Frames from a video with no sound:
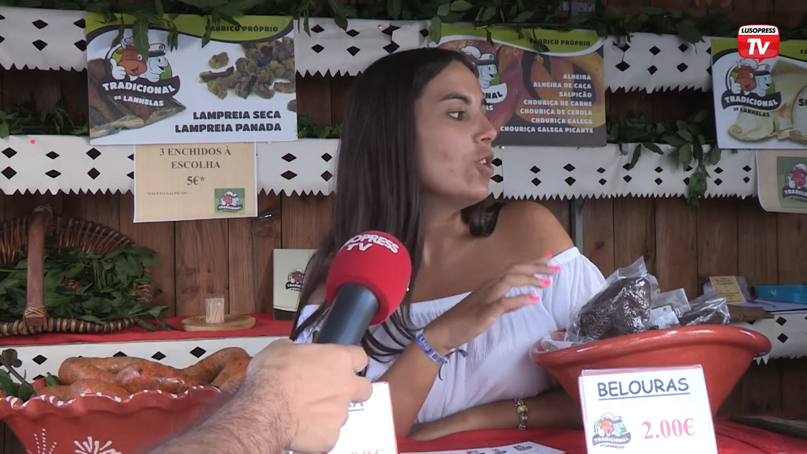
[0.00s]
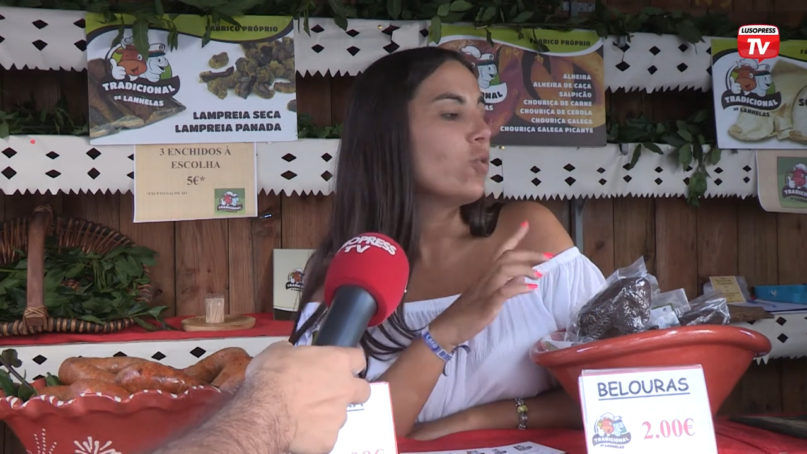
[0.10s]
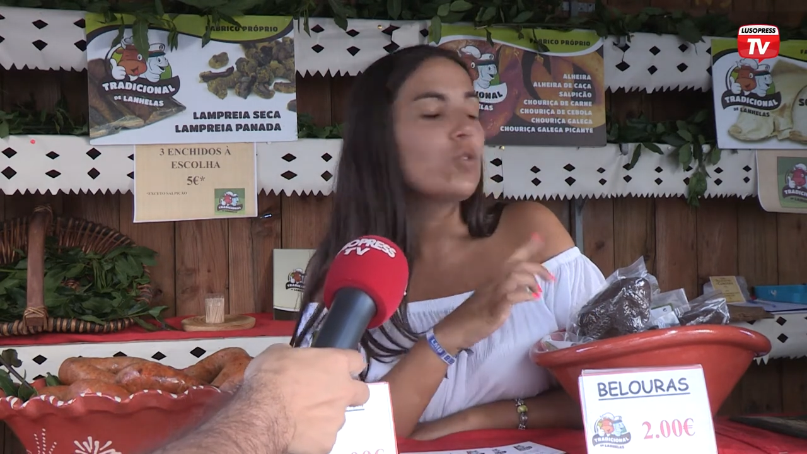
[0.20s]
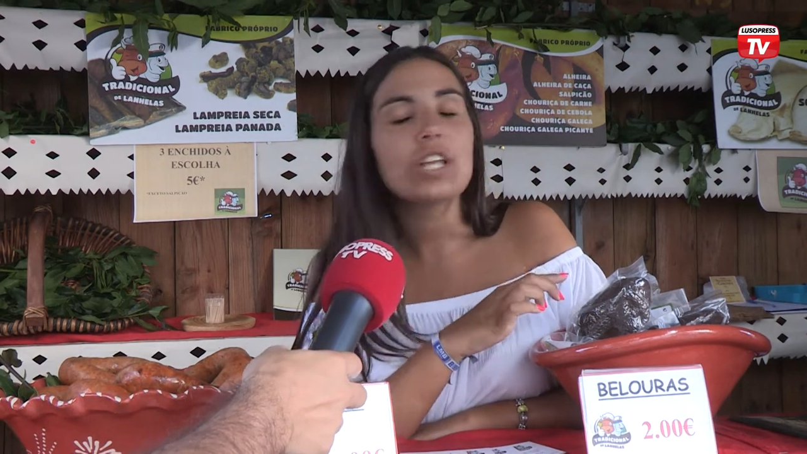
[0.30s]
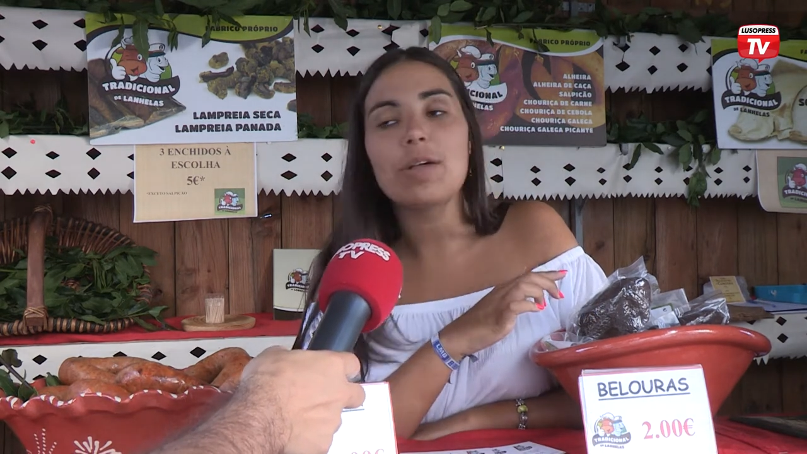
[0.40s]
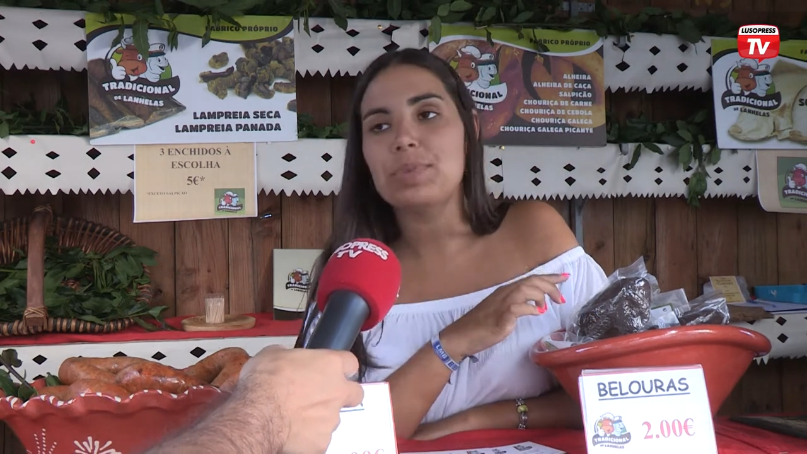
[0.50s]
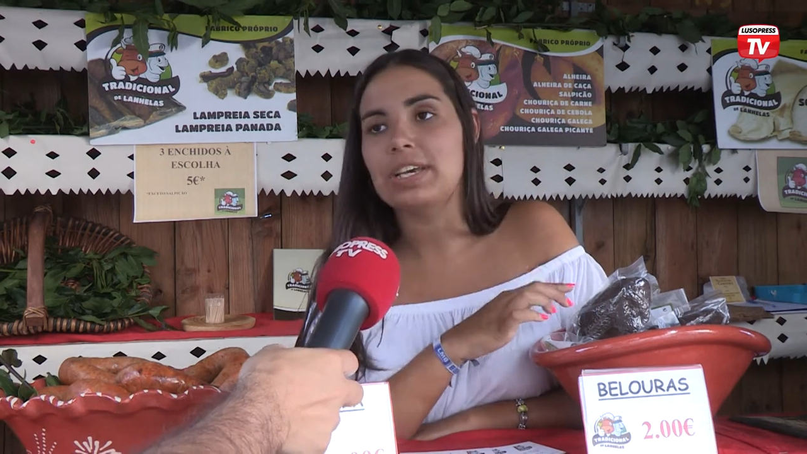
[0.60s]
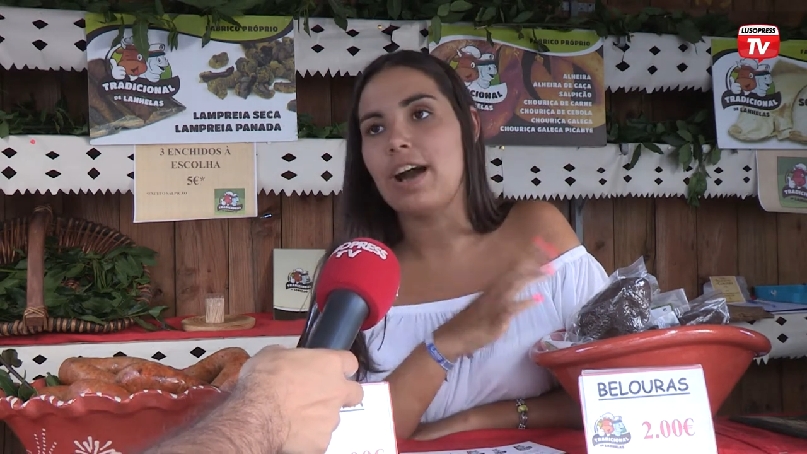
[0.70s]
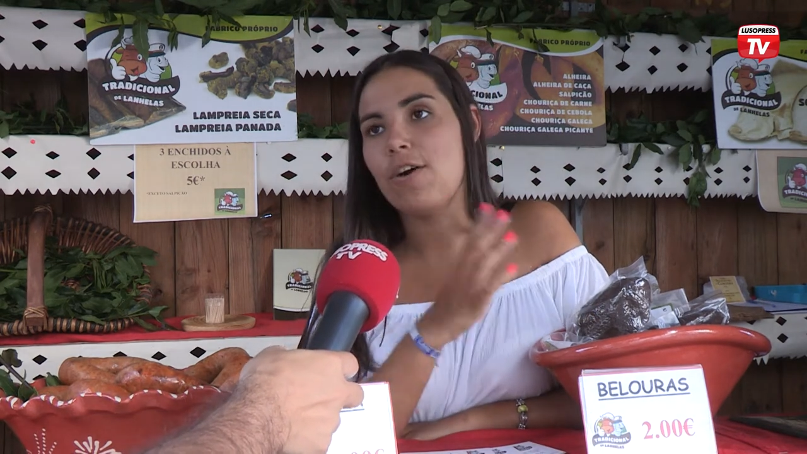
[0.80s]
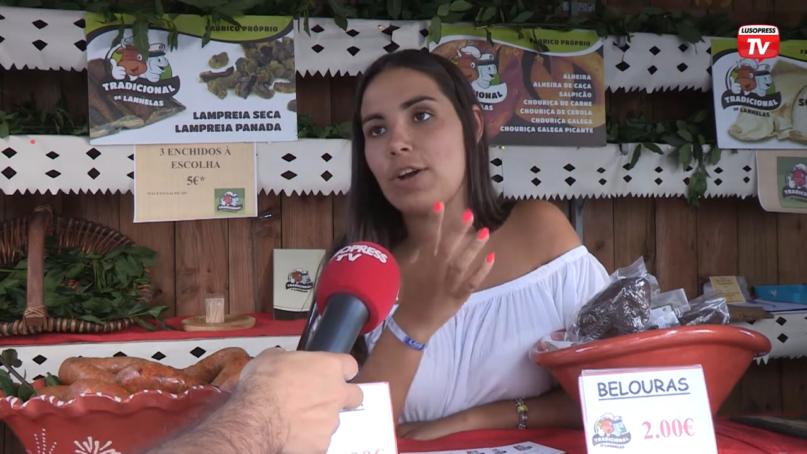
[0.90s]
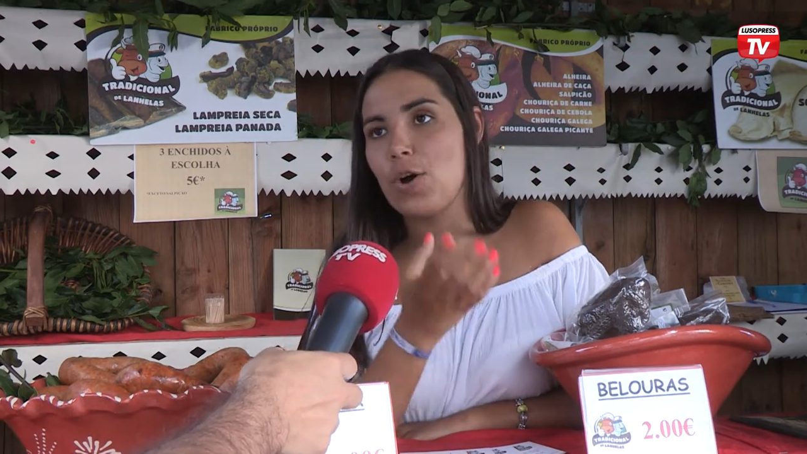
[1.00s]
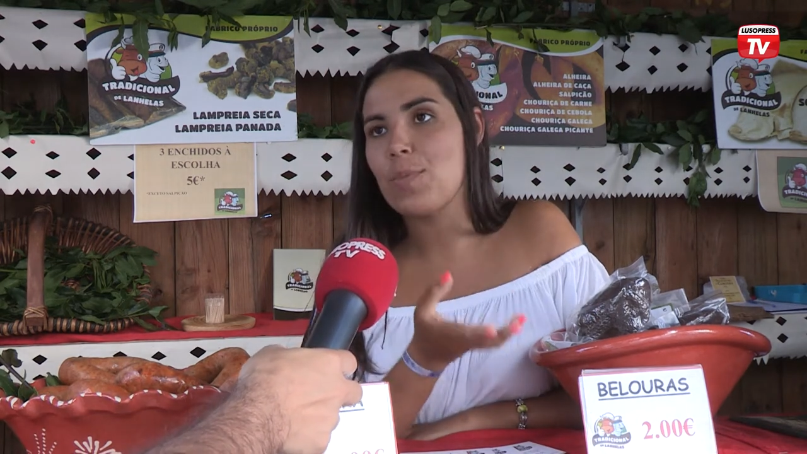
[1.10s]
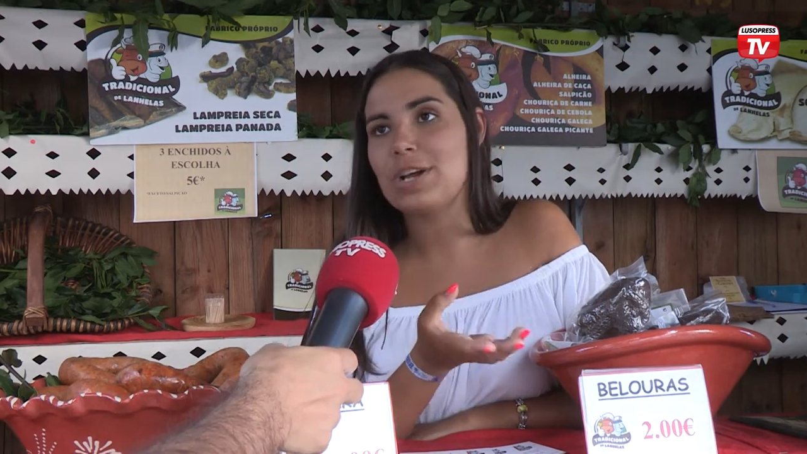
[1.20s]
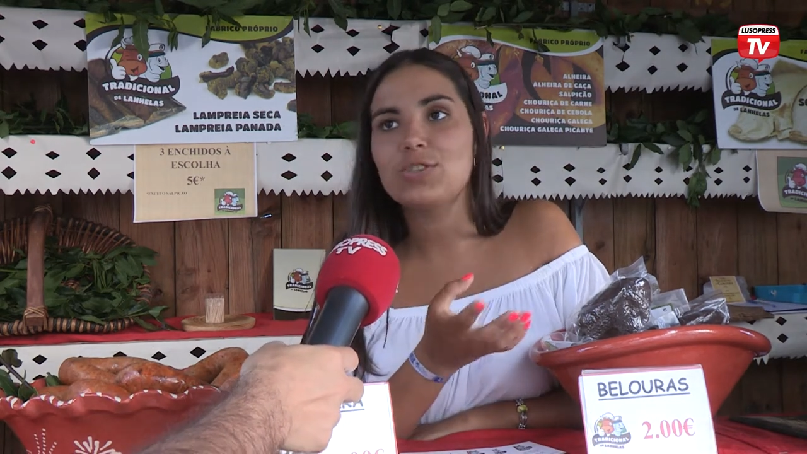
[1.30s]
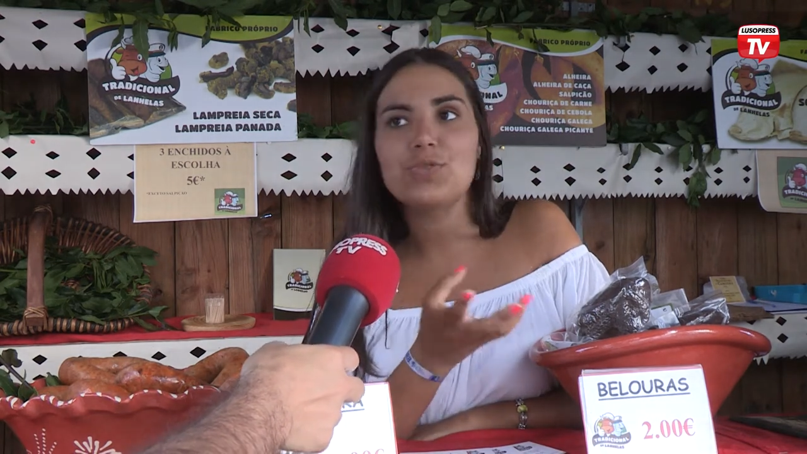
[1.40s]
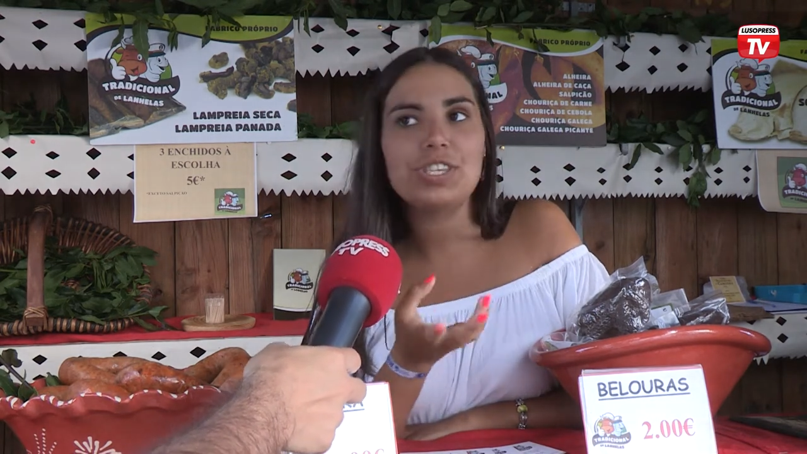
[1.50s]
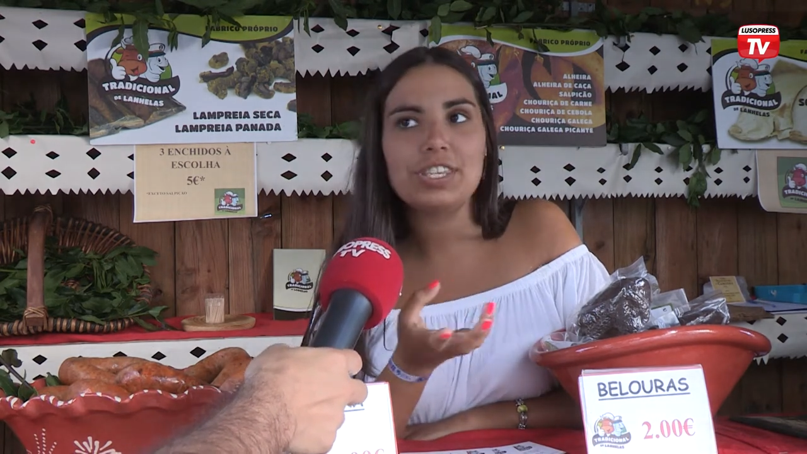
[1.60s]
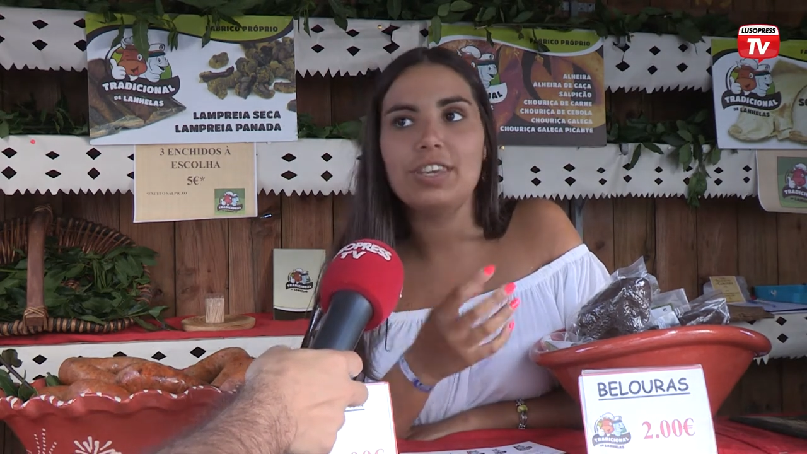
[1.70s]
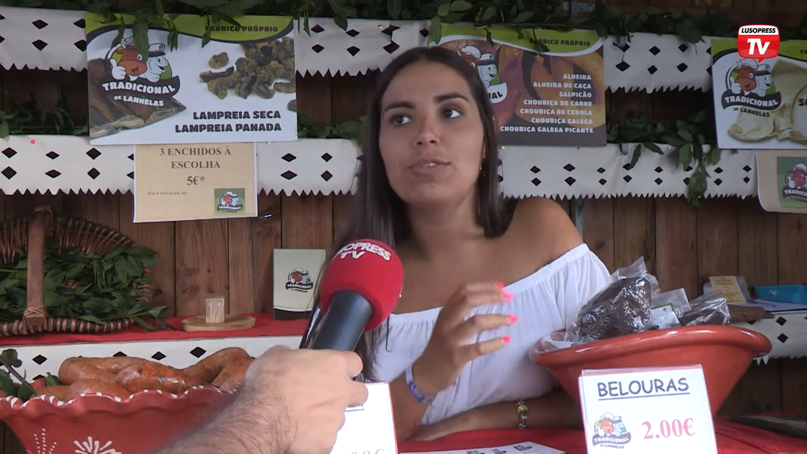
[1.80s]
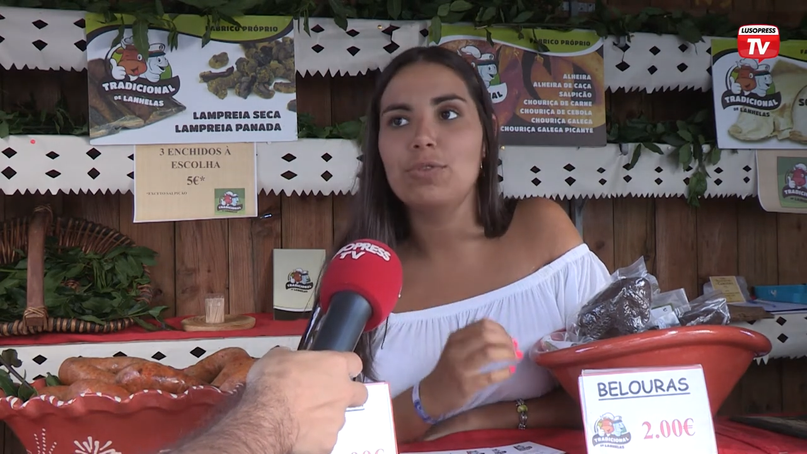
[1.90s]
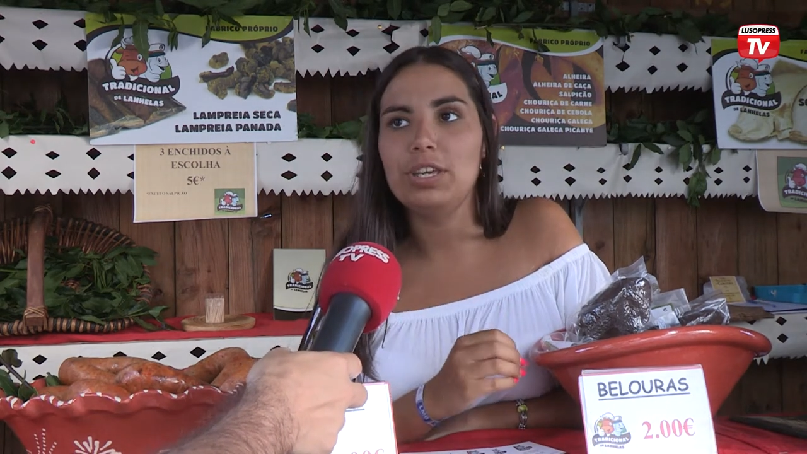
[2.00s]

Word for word: o salpicão, que é o mais conhecido